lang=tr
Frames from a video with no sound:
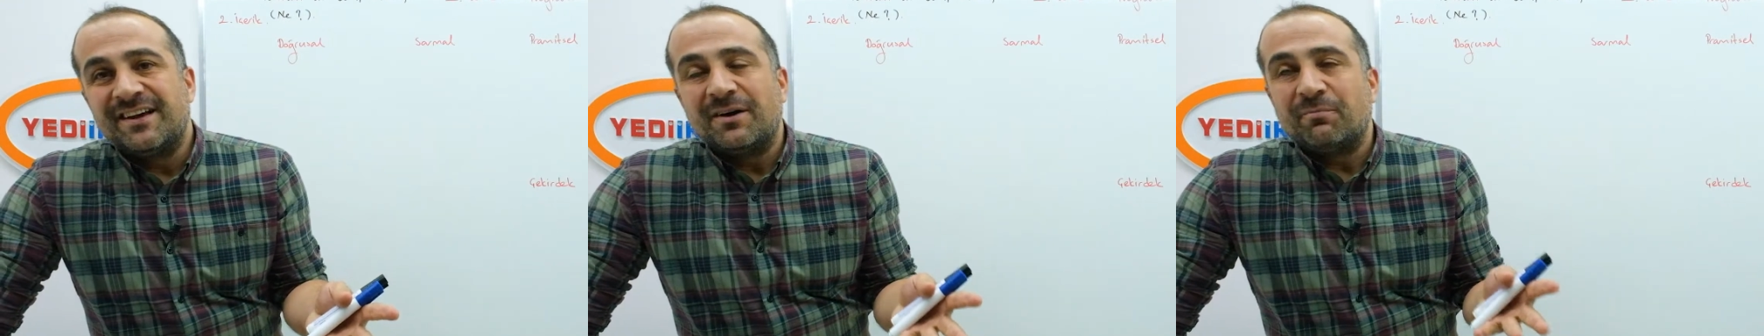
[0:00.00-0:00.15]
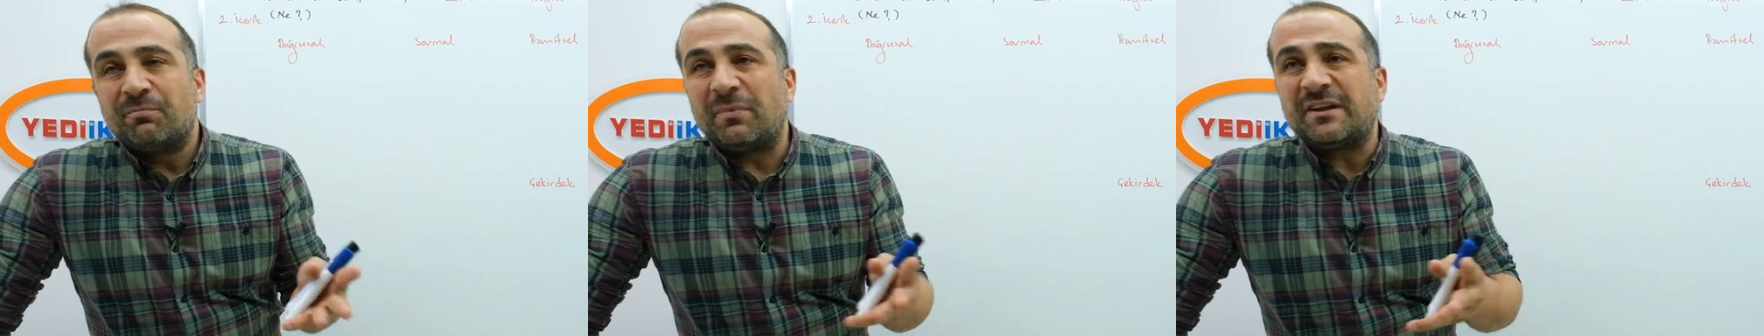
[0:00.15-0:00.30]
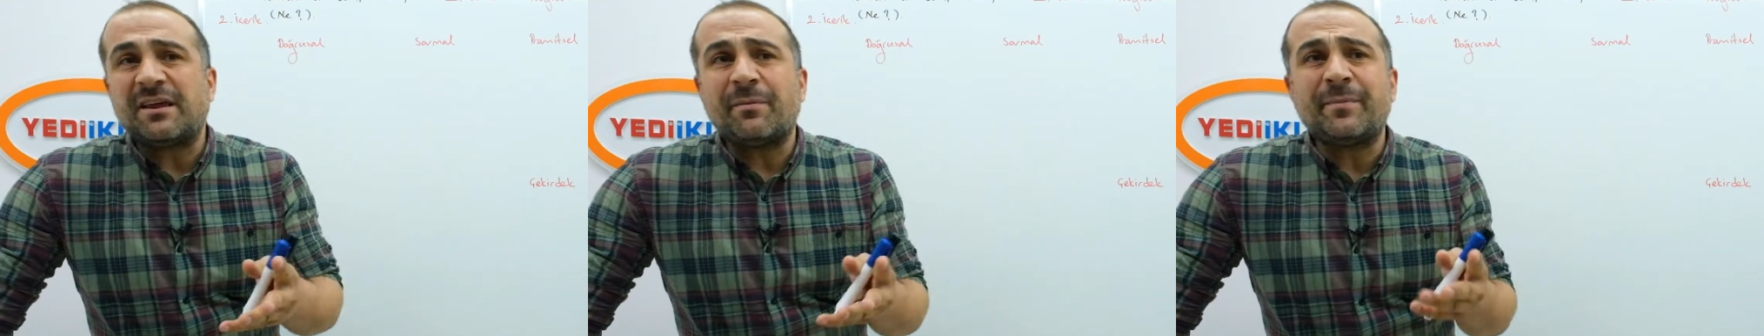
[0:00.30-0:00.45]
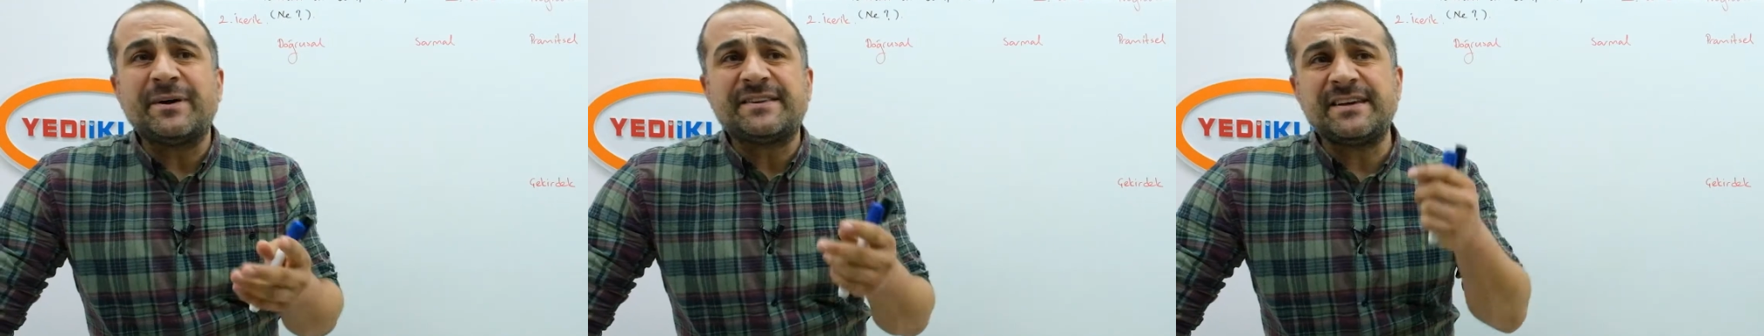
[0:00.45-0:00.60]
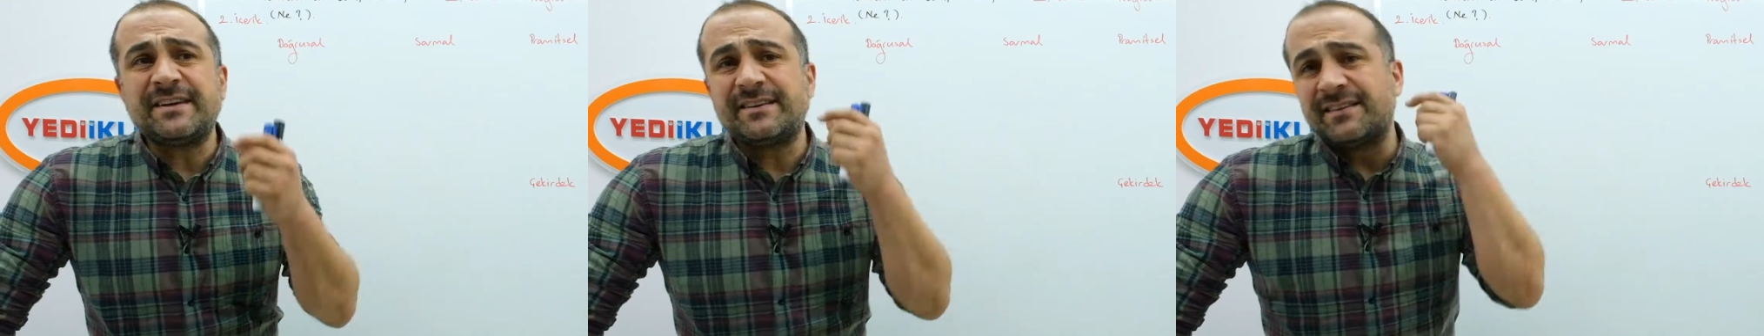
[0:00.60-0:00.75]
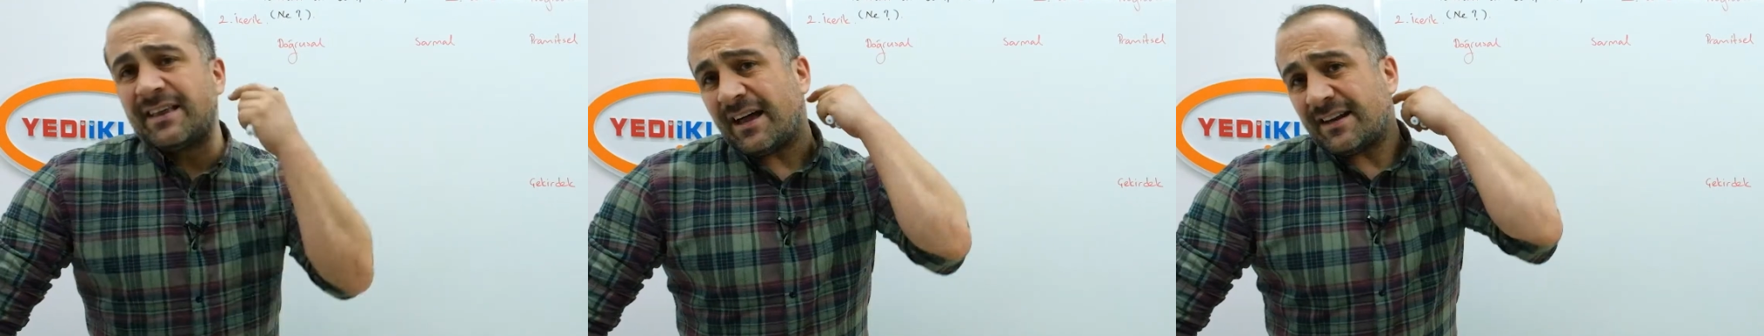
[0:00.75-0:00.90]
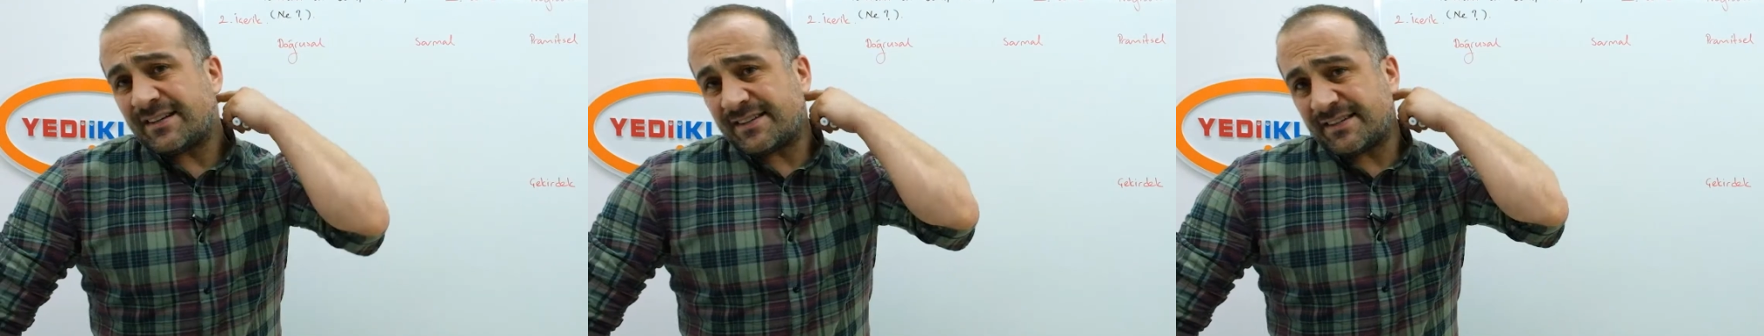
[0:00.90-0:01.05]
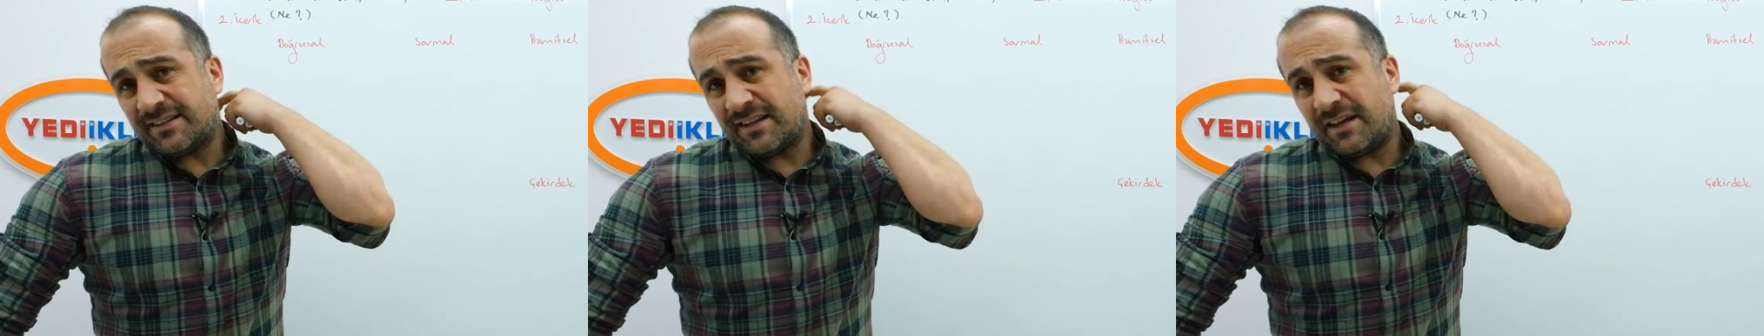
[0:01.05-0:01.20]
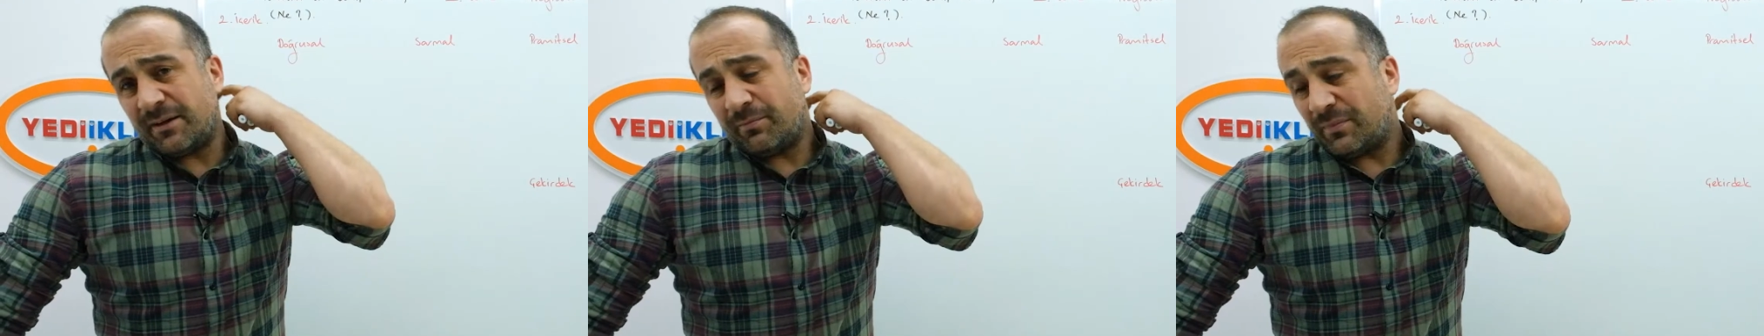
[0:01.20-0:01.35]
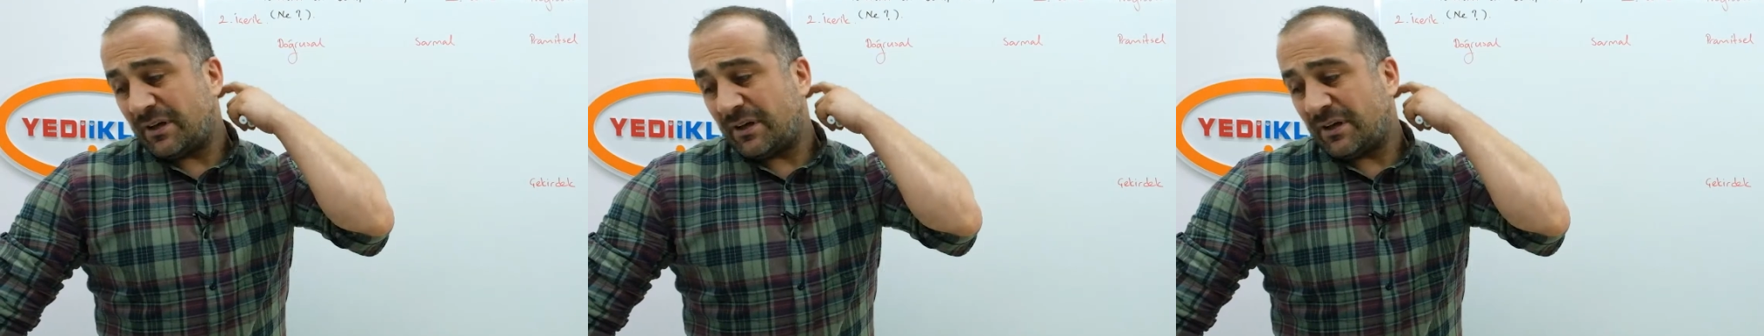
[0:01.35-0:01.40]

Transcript: Matematik dersinde,